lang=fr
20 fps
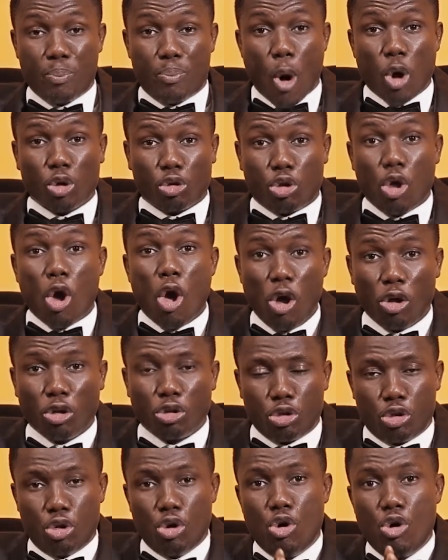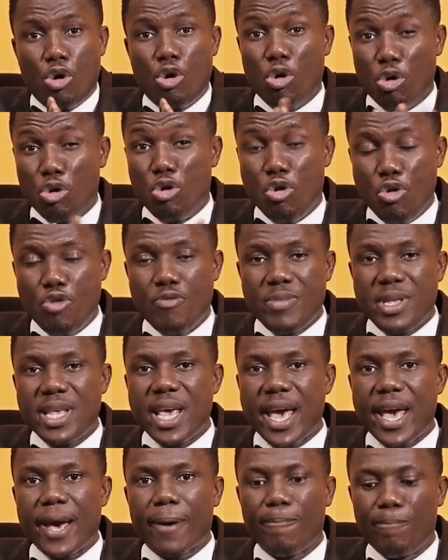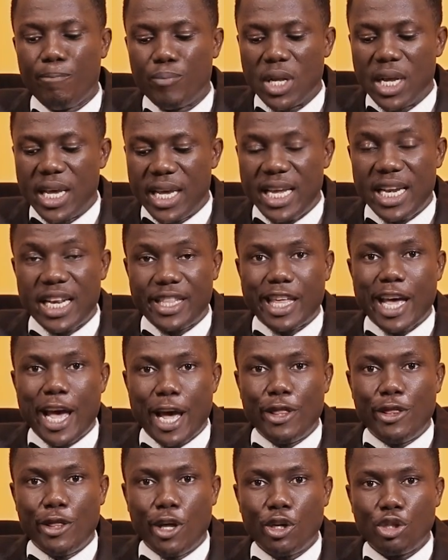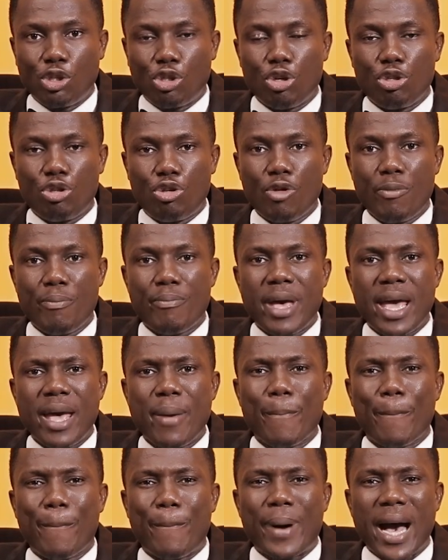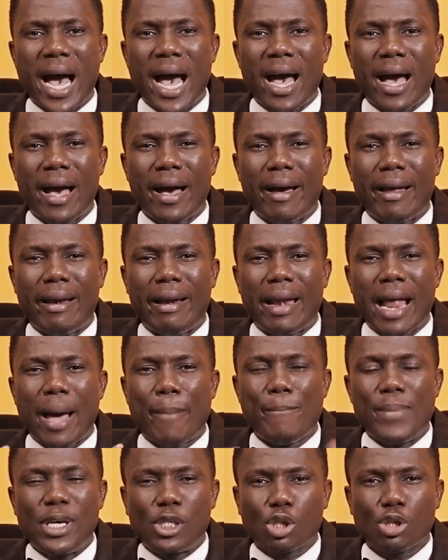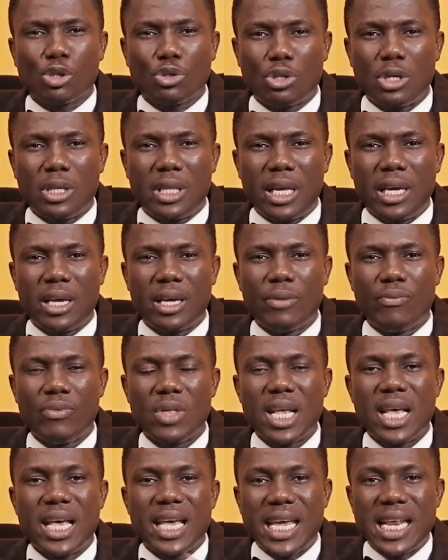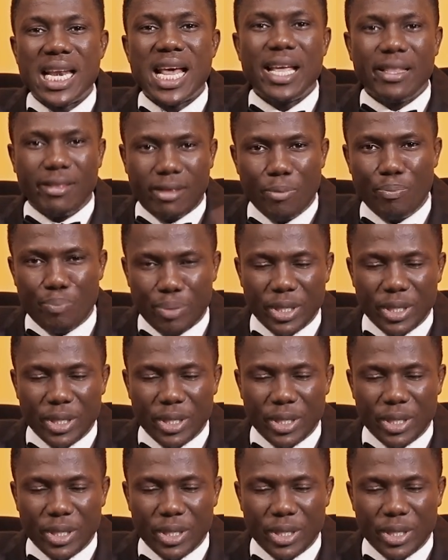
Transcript: porteur de lumière. Il était un ange de Dieu, mais par la méchanceté, il a été